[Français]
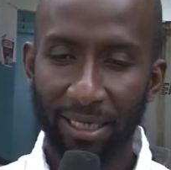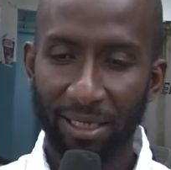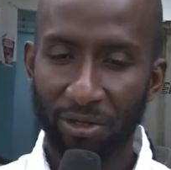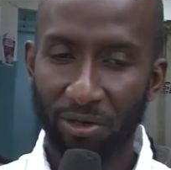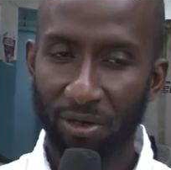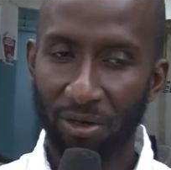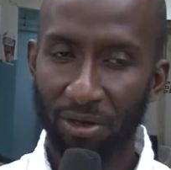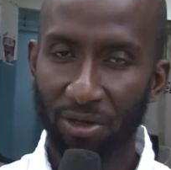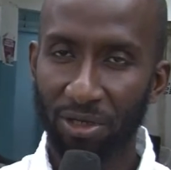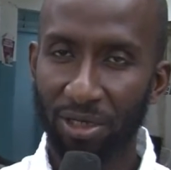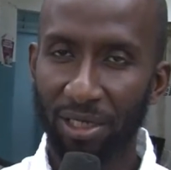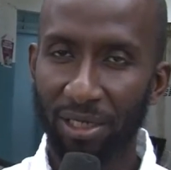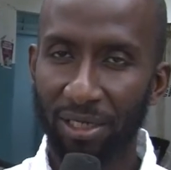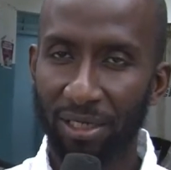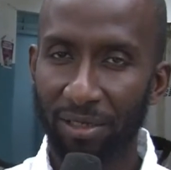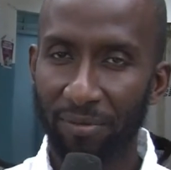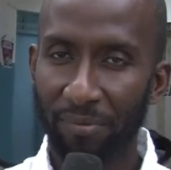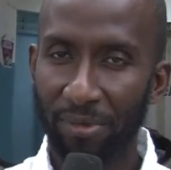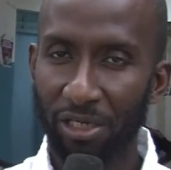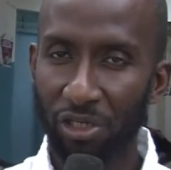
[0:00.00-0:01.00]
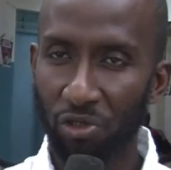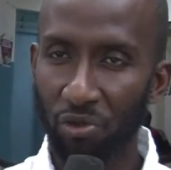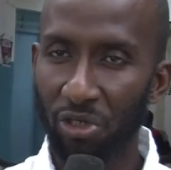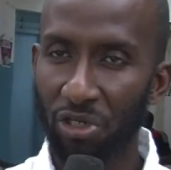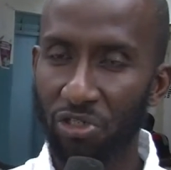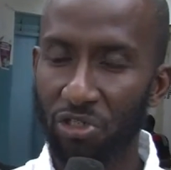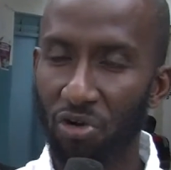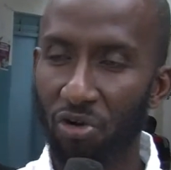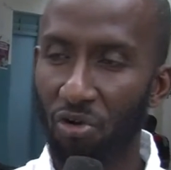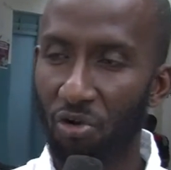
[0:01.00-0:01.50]
Donc euh, mes
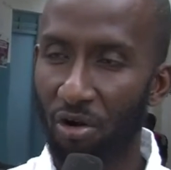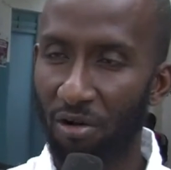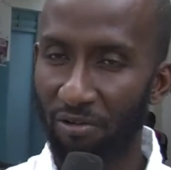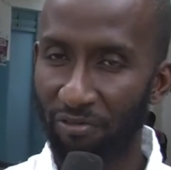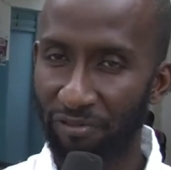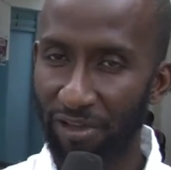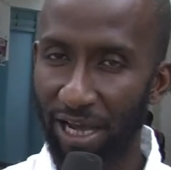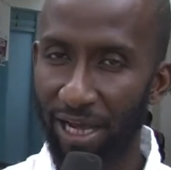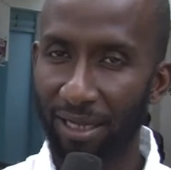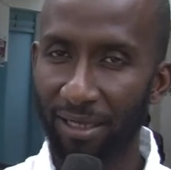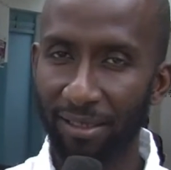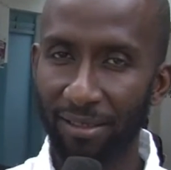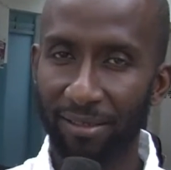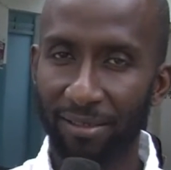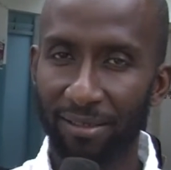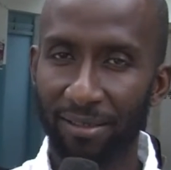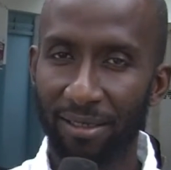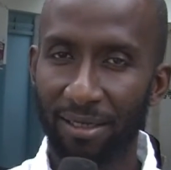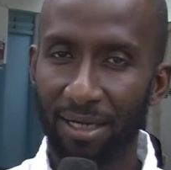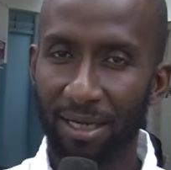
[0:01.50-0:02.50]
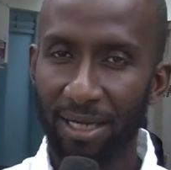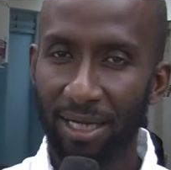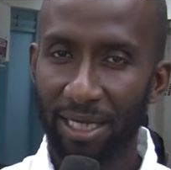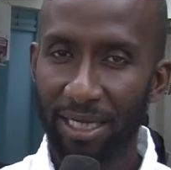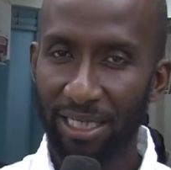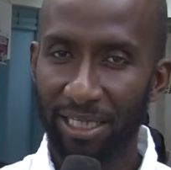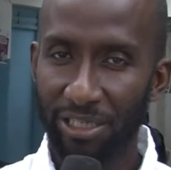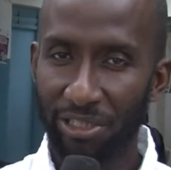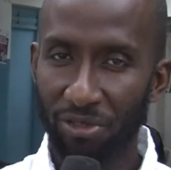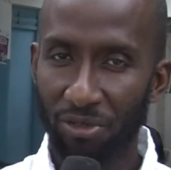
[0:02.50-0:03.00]
joueurs sont confiants,
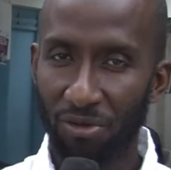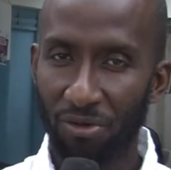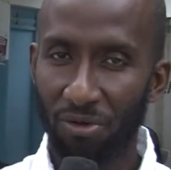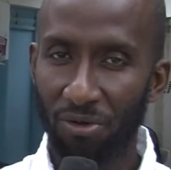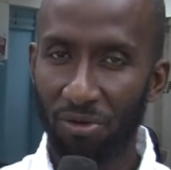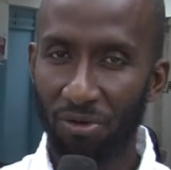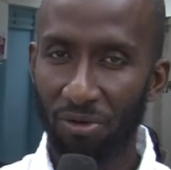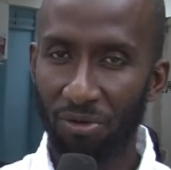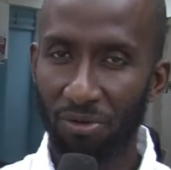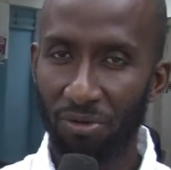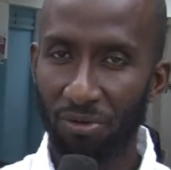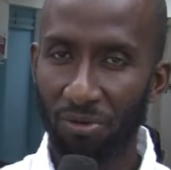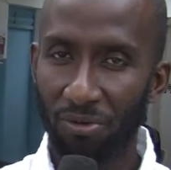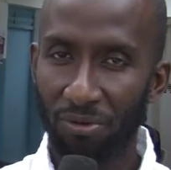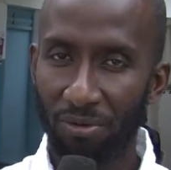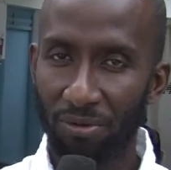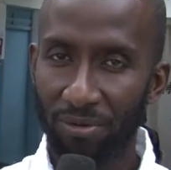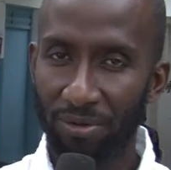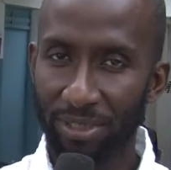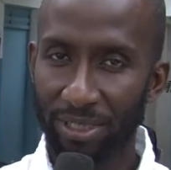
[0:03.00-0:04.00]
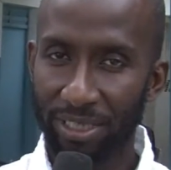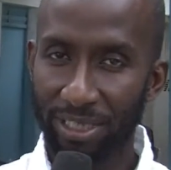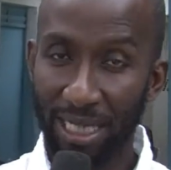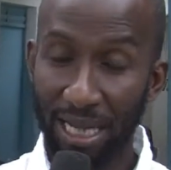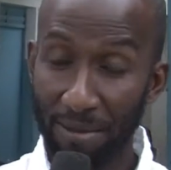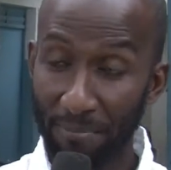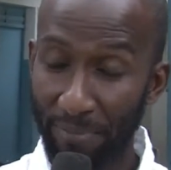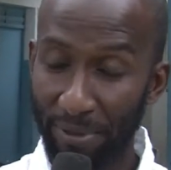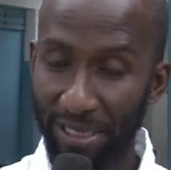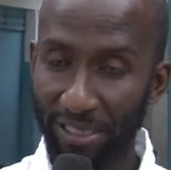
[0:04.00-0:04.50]
ils sont
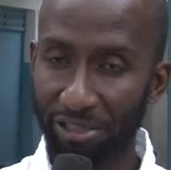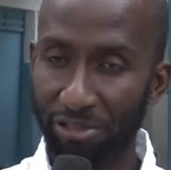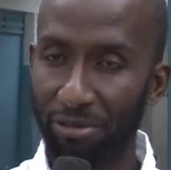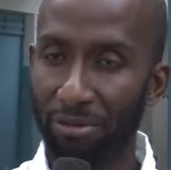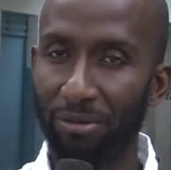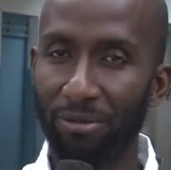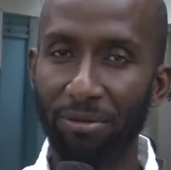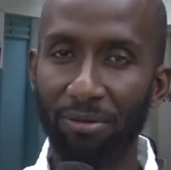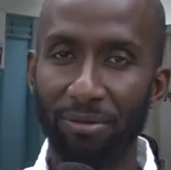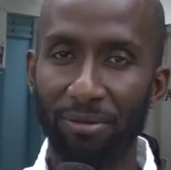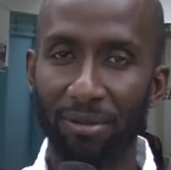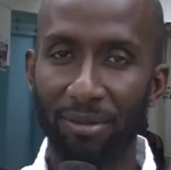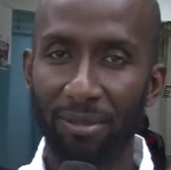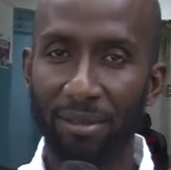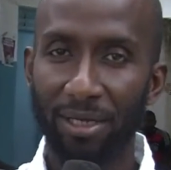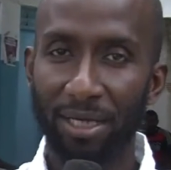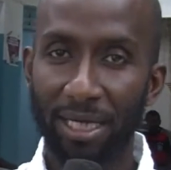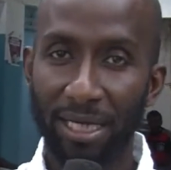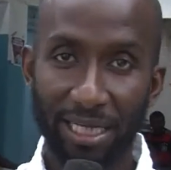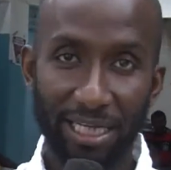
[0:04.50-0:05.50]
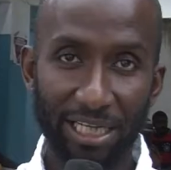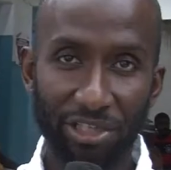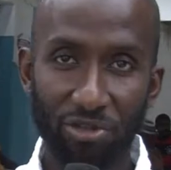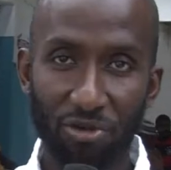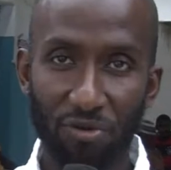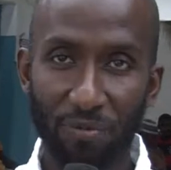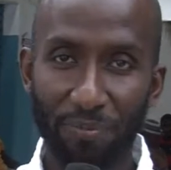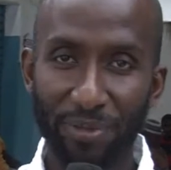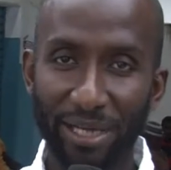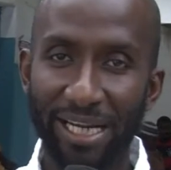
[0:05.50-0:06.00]
sans pression, ils
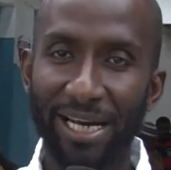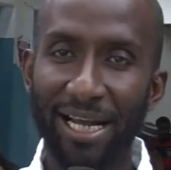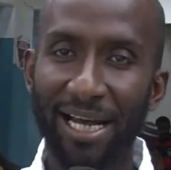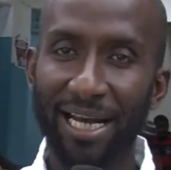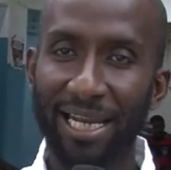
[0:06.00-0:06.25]
sont bien à